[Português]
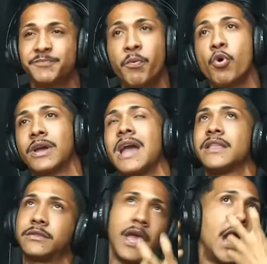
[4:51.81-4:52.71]
Mas
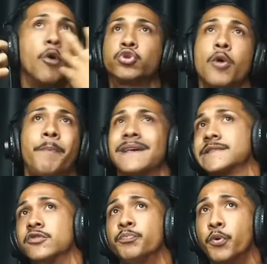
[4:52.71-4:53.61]
por que, terra, eu
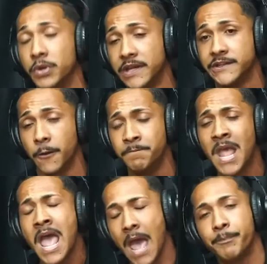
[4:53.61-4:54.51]
estou passando por
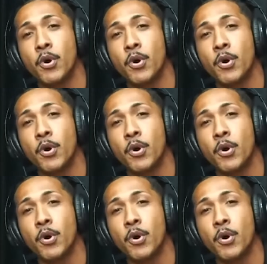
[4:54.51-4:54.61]
isso?